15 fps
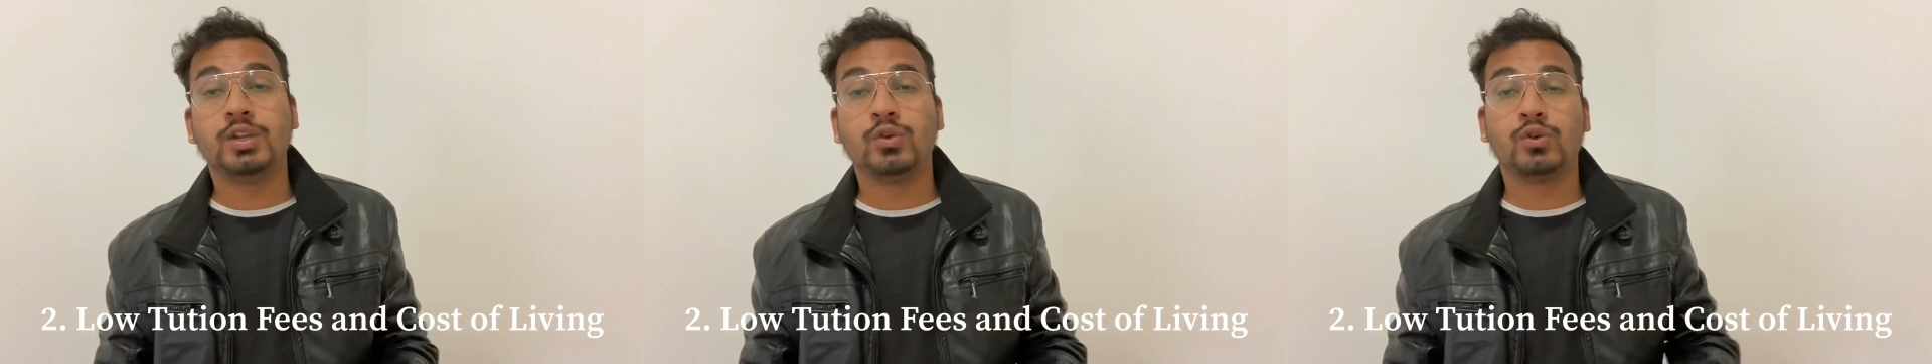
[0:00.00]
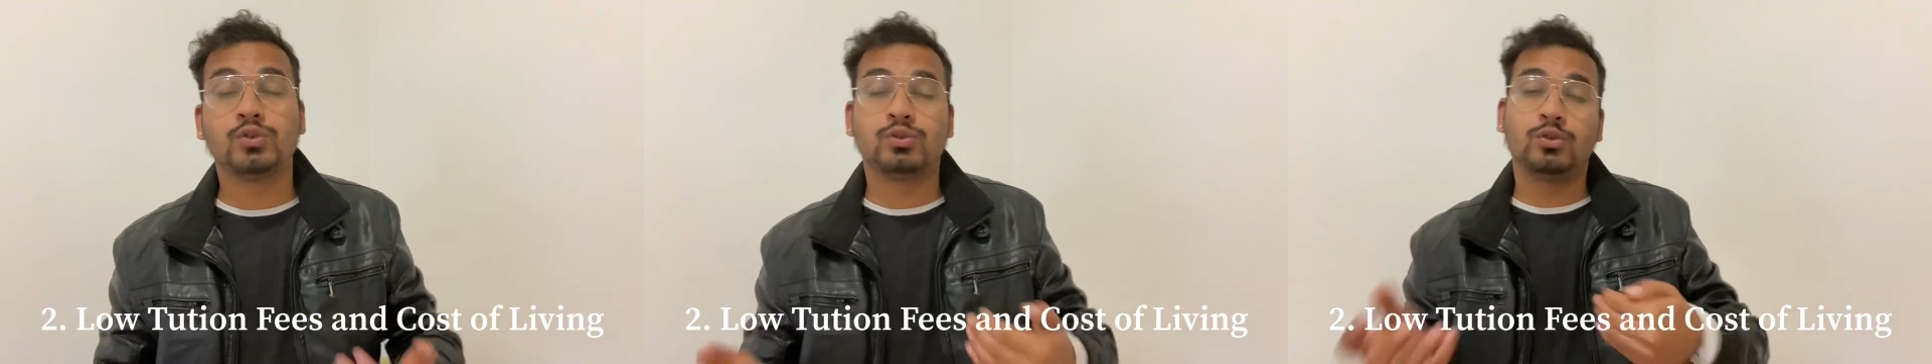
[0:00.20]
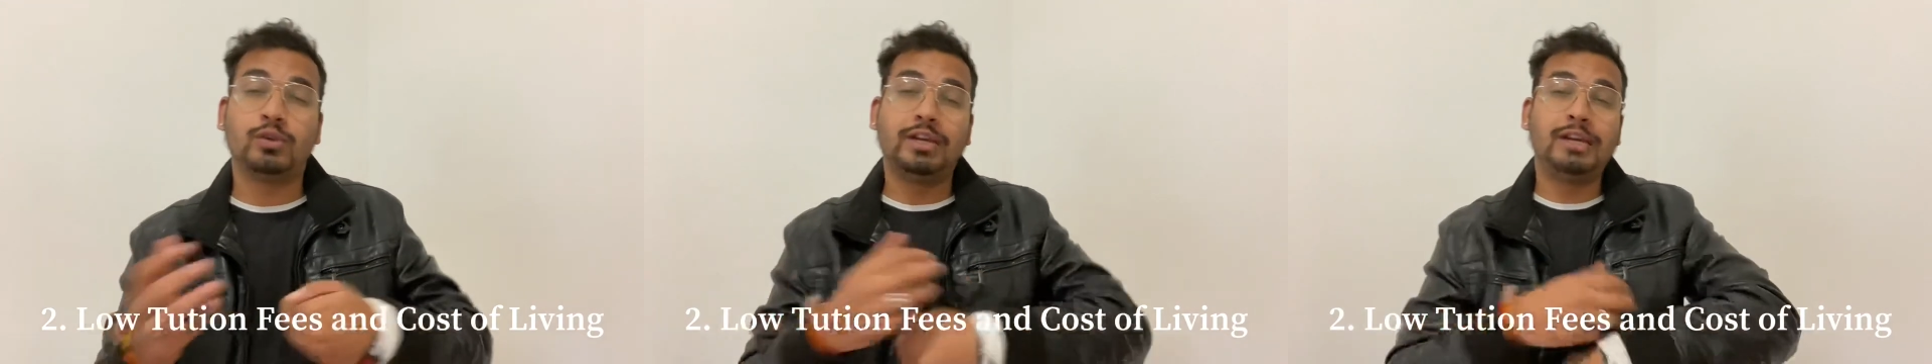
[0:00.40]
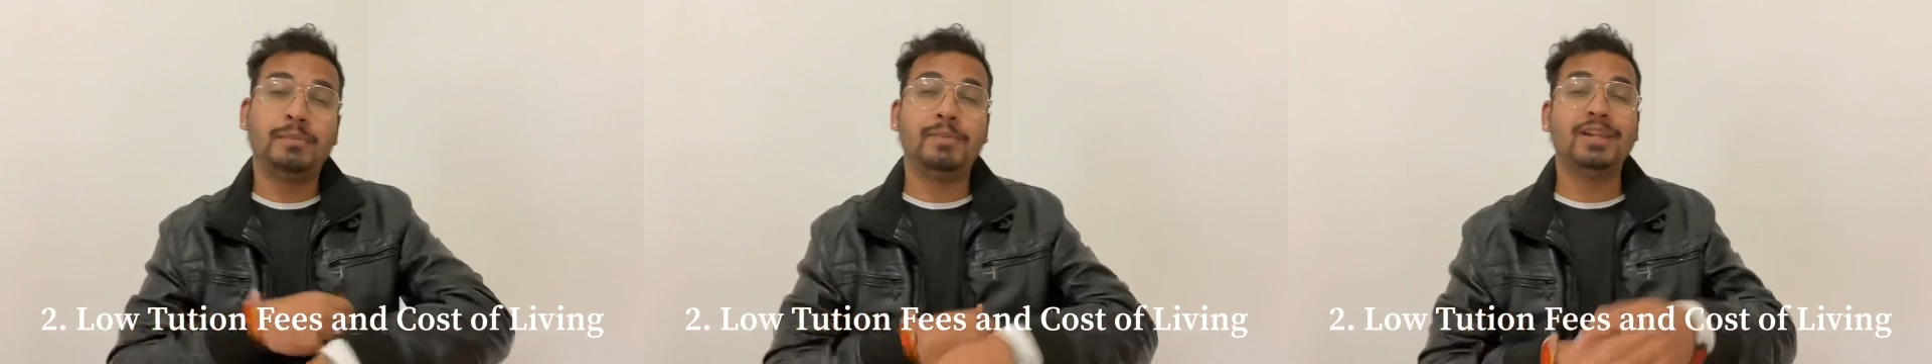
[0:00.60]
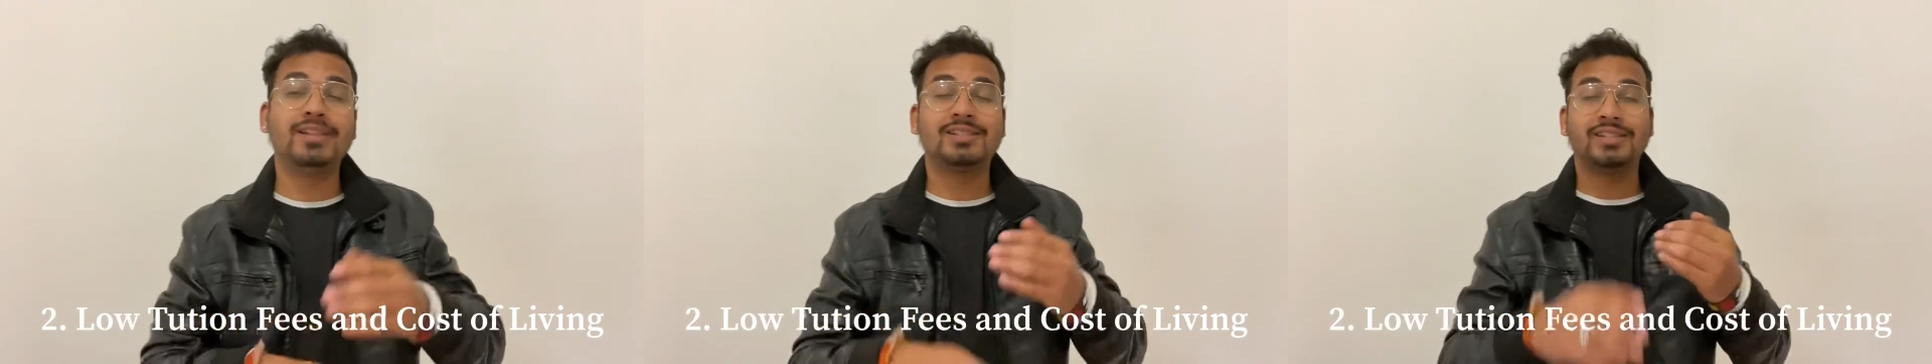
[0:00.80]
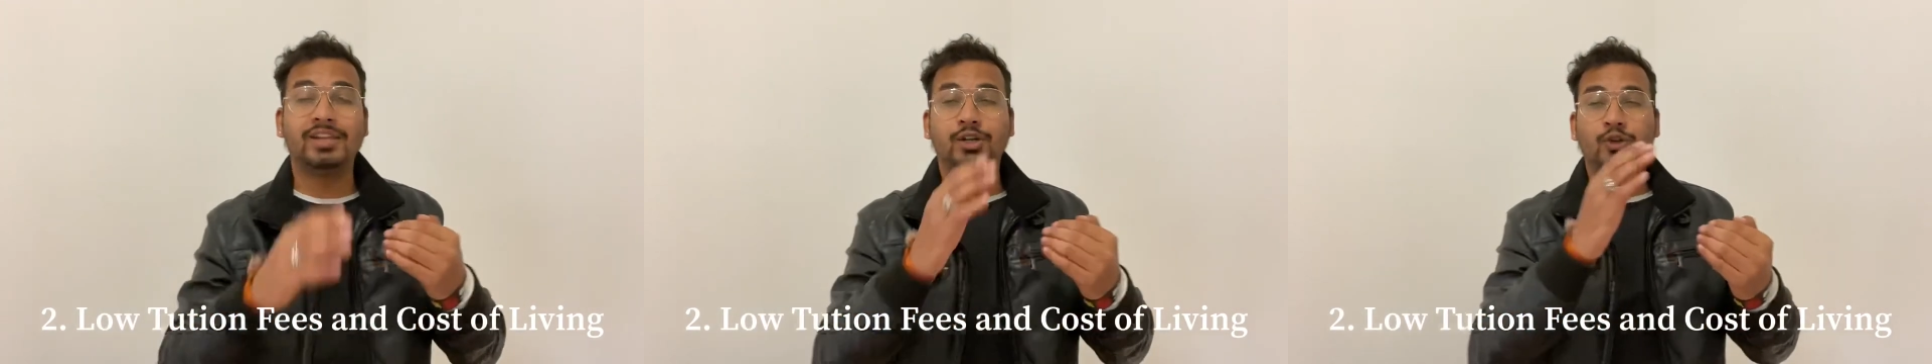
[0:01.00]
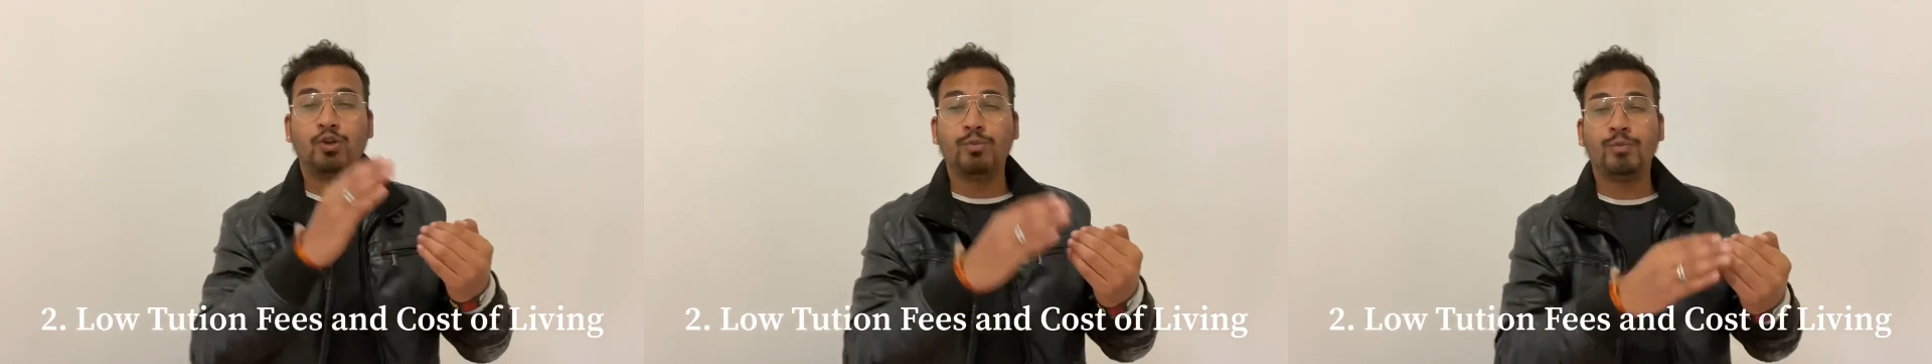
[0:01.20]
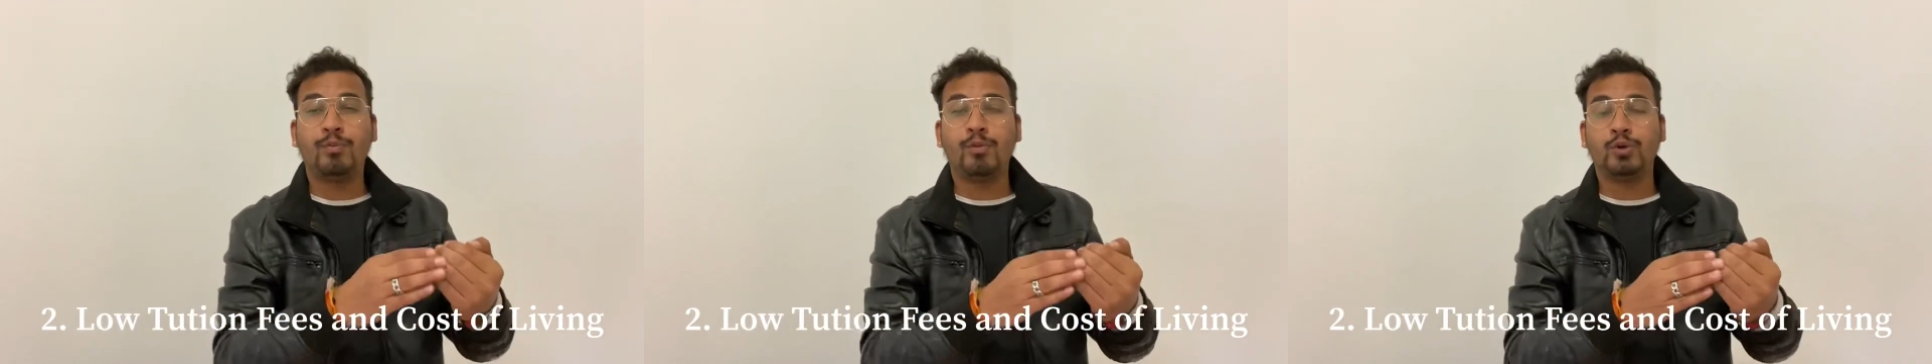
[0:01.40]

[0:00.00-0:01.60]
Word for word: यूरो तो इट मींस कि 2